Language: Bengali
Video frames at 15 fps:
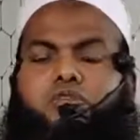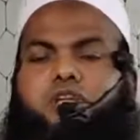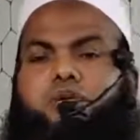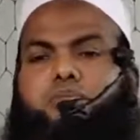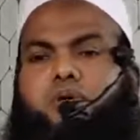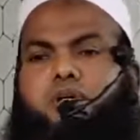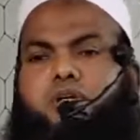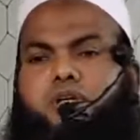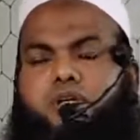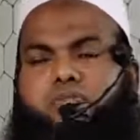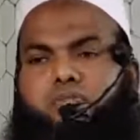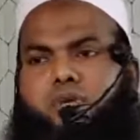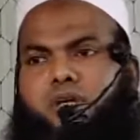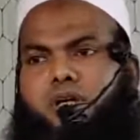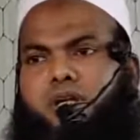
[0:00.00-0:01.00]
মোসা
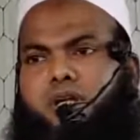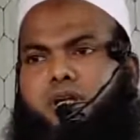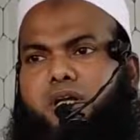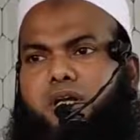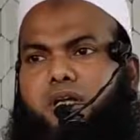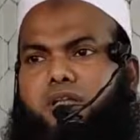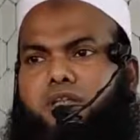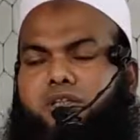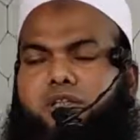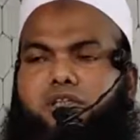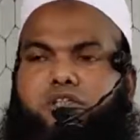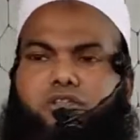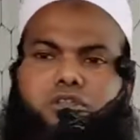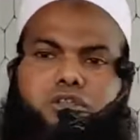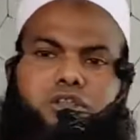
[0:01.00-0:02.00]
পয়গম্বর আল্লাহ
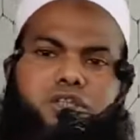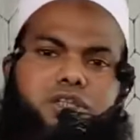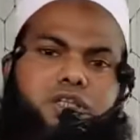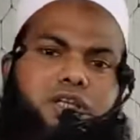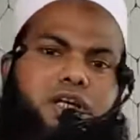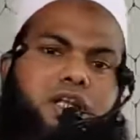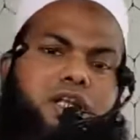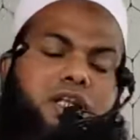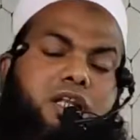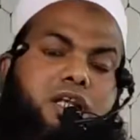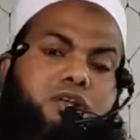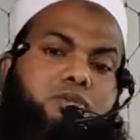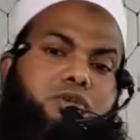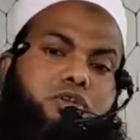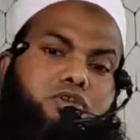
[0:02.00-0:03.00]
নিদর্শন দেখে
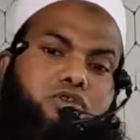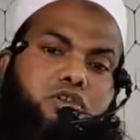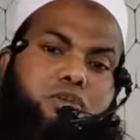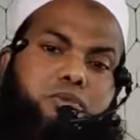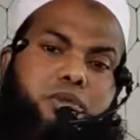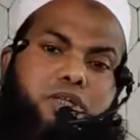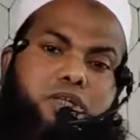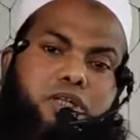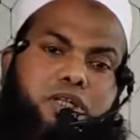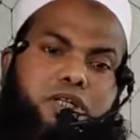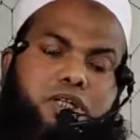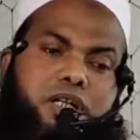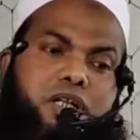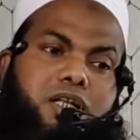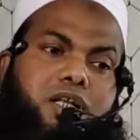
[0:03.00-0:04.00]
আল্লাহর পরিচয় পেয়ে
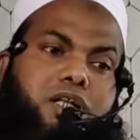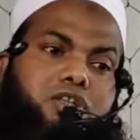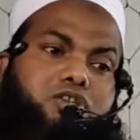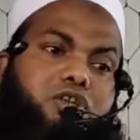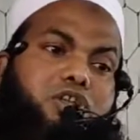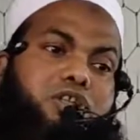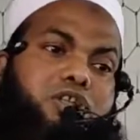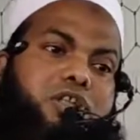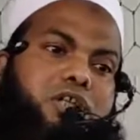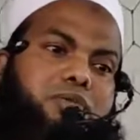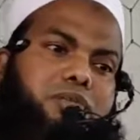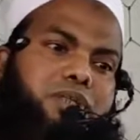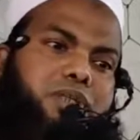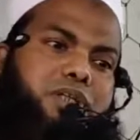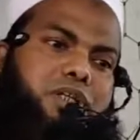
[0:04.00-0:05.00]
গেলেন আল্লাহর সন্ধান
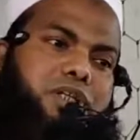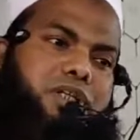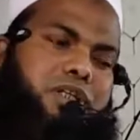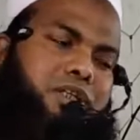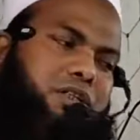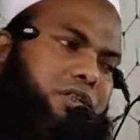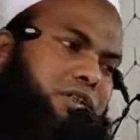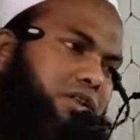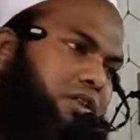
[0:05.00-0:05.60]
পেয়ে গেলেন